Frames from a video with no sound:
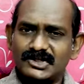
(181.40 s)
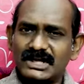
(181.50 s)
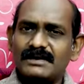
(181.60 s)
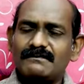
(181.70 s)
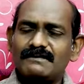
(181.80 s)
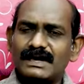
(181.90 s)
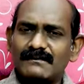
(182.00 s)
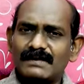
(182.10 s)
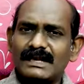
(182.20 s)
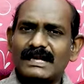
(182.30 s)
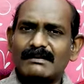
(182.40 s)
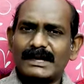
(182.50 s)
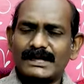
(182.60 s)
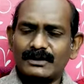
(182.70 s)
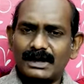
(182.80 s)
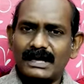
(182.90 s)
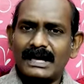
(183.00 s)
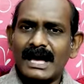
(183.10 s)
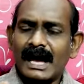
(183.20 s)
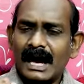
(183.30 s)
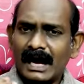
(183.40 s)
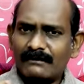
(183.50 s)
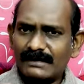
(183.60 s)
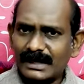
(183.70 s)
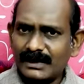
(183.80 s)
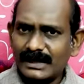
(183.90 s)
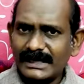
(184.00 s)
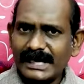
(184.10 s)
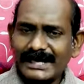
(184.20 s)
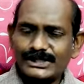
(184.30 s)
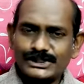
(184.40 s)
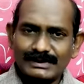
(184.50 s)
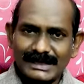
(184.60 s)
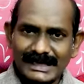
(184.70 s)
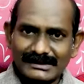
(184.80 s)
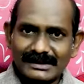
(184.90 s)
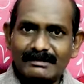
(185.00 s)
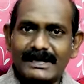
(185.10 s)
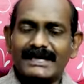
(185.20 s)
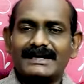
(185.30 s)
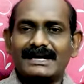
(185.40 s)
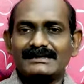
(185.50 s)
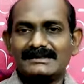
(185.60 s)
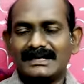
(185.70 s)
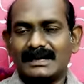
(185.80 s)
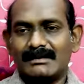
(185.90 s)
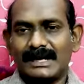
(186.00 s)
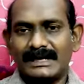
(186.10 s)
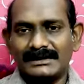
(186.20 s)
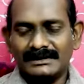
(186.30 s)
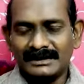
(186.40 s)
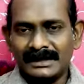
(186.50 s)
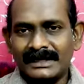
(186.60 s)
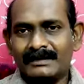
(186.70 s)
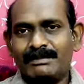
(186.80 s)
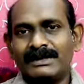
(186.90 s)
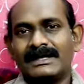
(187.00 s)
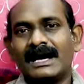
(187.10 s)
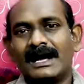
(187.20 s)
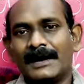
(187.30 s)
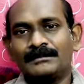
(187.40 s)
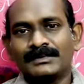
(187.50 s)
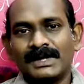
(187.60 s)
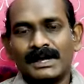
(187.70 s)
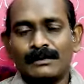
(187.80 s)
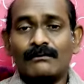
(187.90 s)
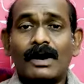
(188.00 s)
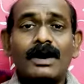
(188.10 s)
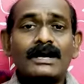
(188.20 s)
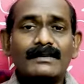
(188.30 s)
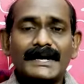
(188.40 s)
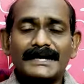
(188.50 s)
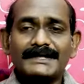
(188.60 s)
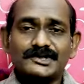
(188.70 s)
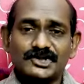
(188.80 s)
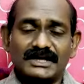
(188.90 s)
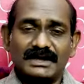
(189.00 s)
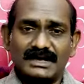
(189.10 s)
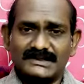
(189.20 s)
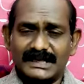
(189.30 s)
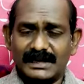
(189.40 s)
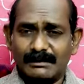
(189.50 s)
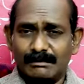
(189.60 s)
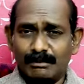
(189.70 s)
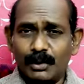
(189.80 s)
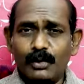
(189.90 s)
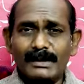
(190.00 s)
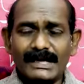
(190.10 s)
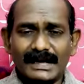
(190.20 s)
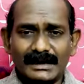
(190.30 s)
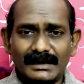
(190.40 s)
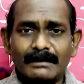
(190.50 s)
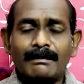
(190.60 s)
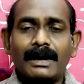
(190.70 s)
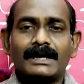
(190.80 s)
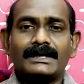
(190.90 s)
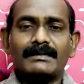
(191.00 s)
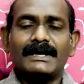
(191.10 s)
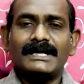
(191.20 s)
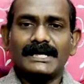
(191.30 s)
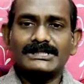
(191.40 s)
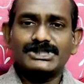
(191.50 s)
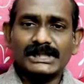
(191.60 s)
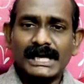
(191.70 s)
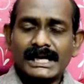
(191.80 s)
சர்வ வல்லமையுள்ள அவருடைய ஐஸ்வர்யத்தின்படி கத்த நம்மை நிரப்புகிறாராம் வானம் எனக்கு சிங்காசனம் பூமி எனக்கு பாதப்படி என்று